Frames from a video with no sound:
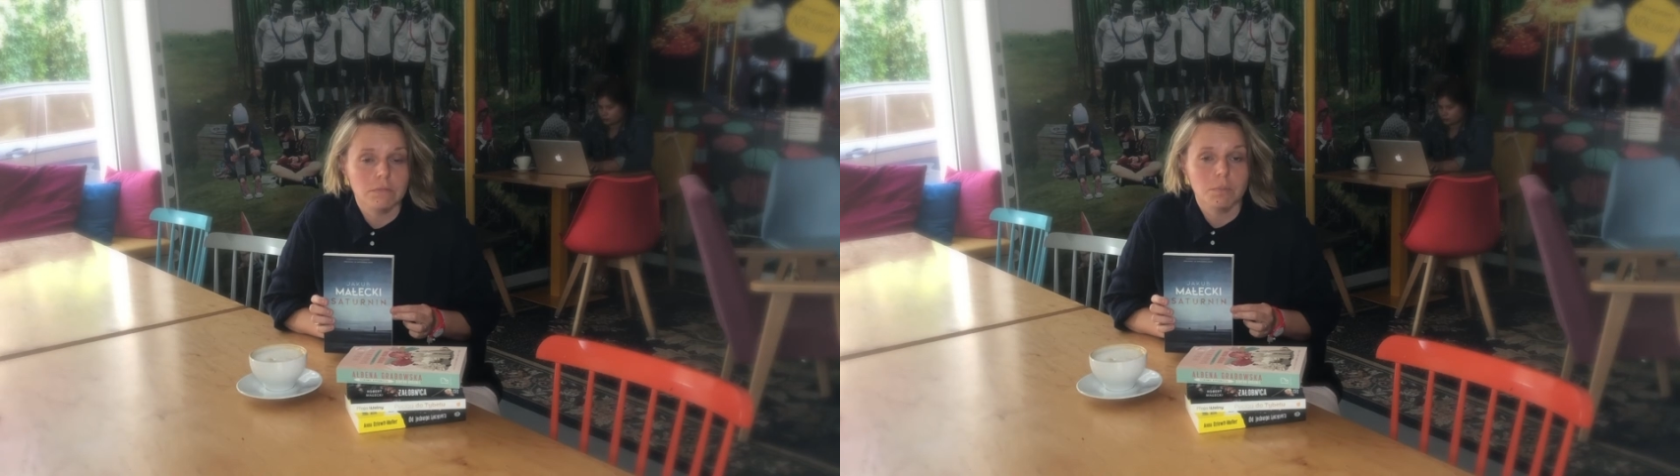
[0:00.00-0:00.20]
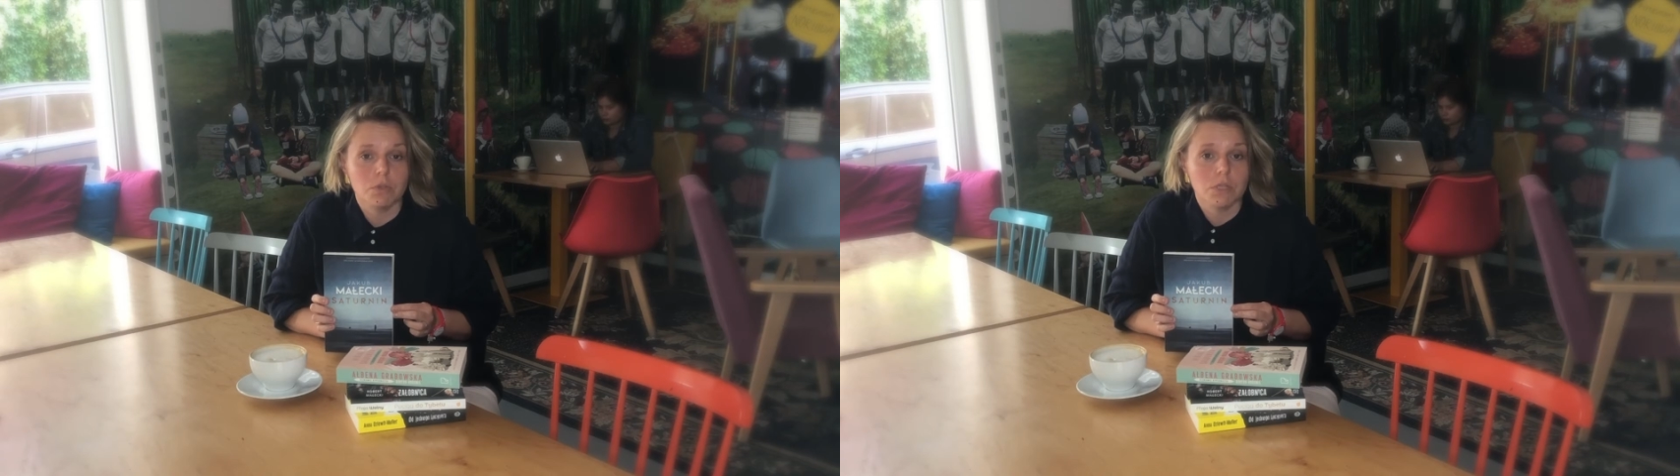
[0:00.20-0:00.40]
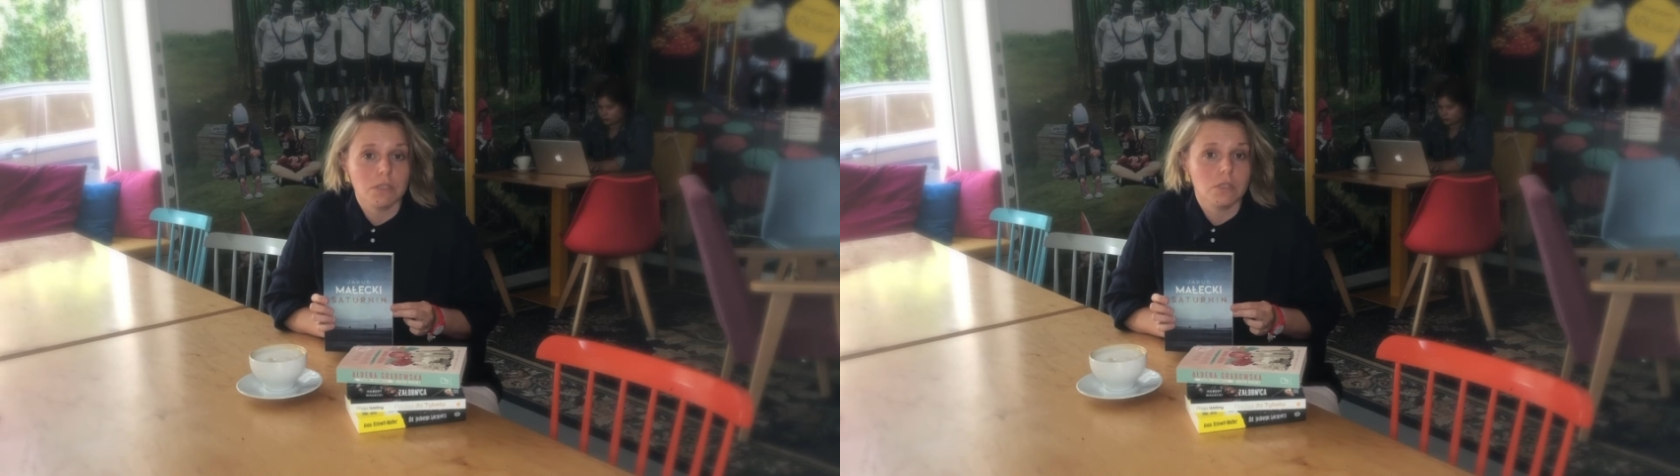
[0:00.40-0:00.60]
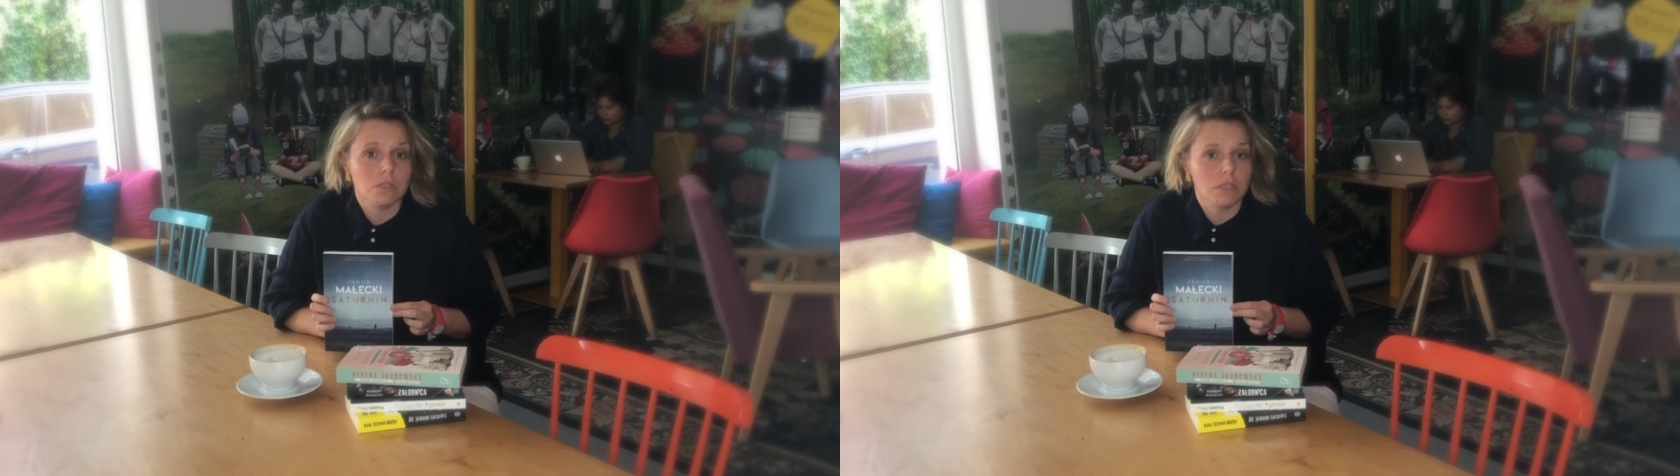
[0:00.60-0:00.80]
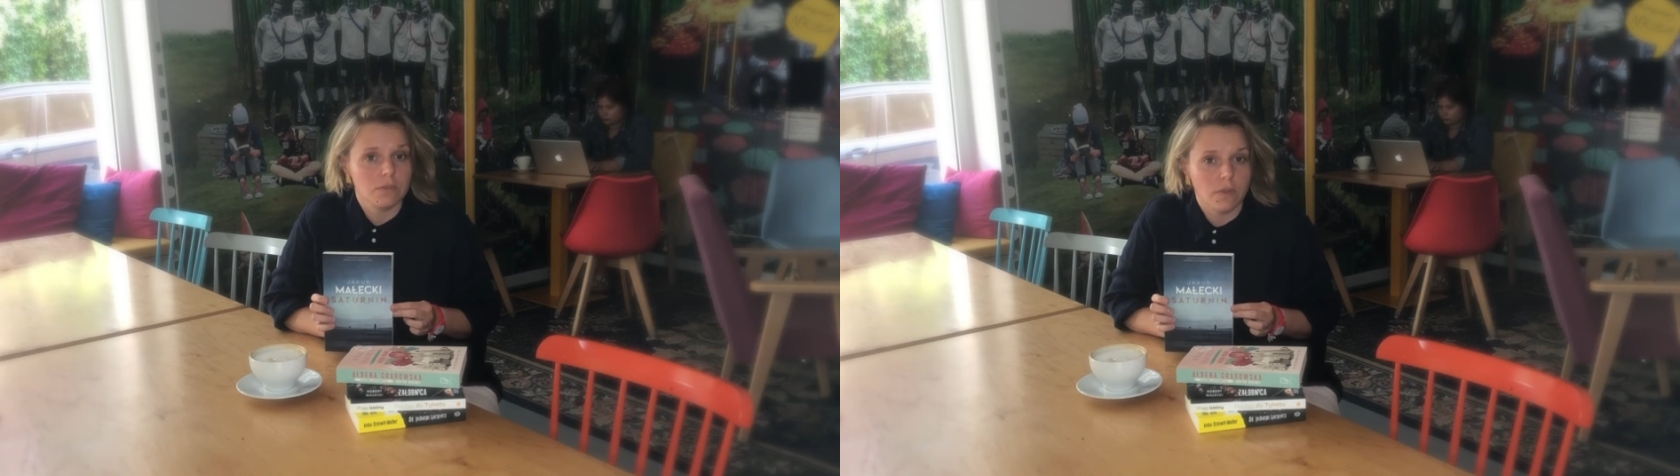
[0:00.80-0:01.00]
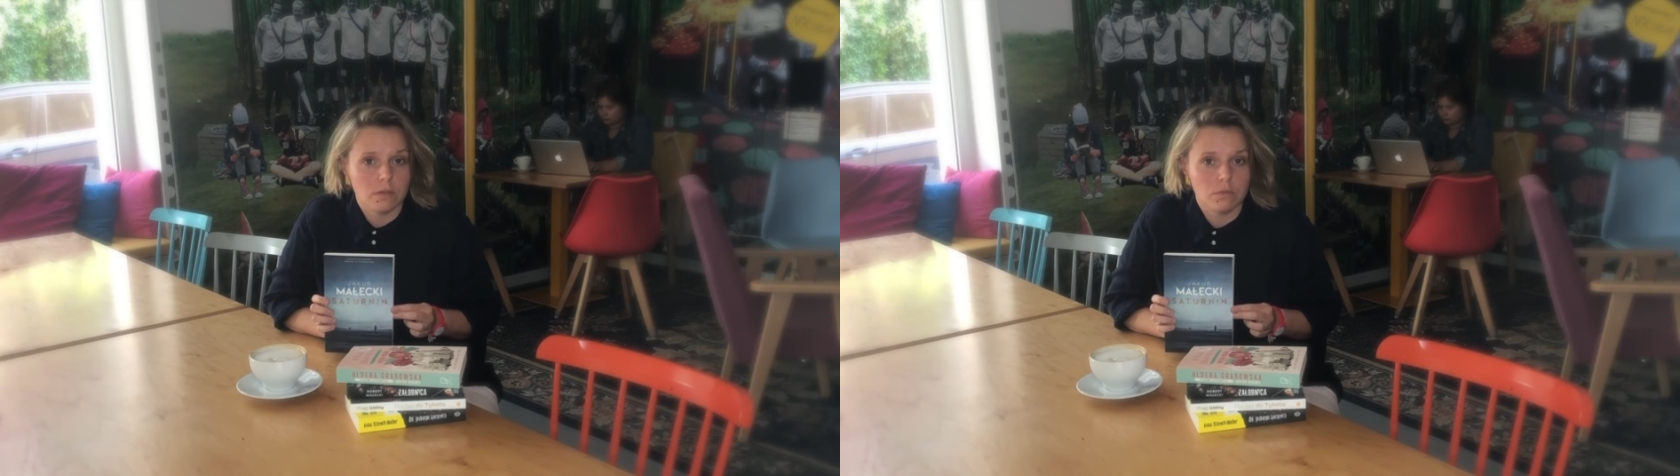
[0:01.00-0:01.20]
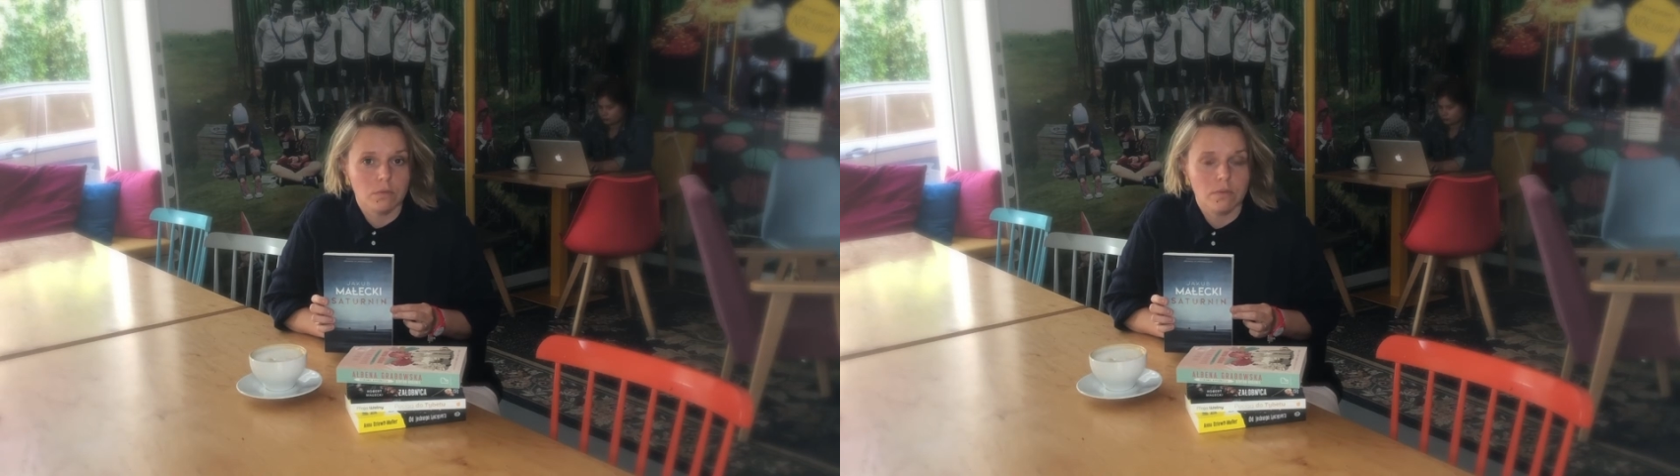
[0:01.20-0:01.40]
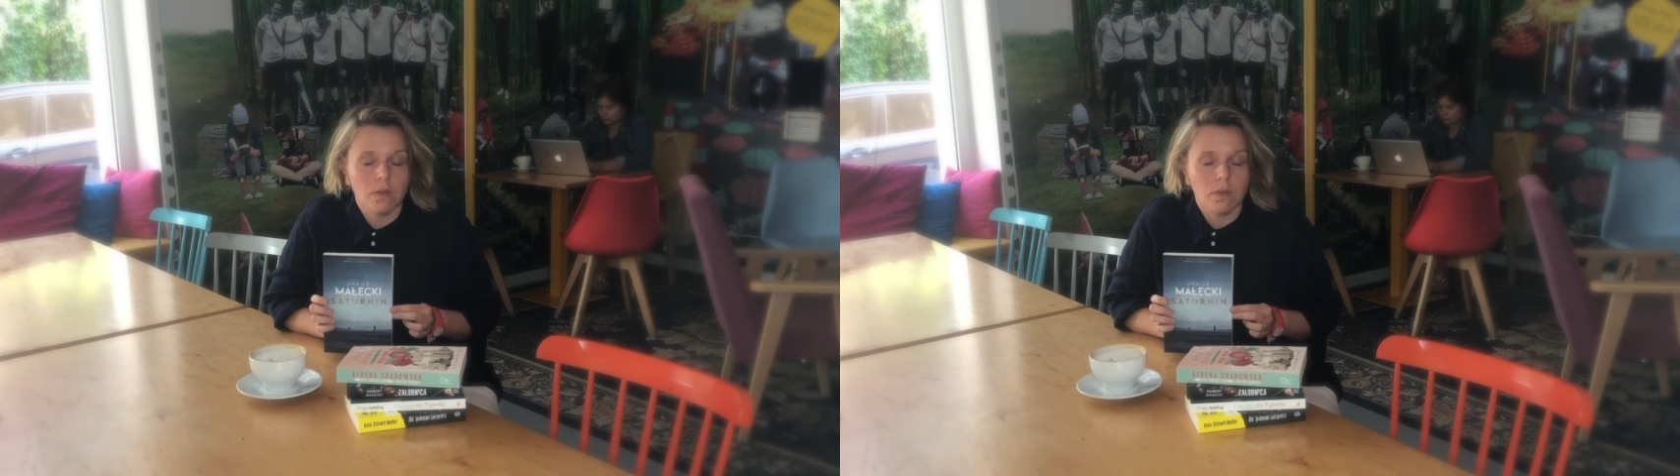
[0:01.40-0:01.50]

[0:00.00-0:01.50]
i postaci z zaświatu.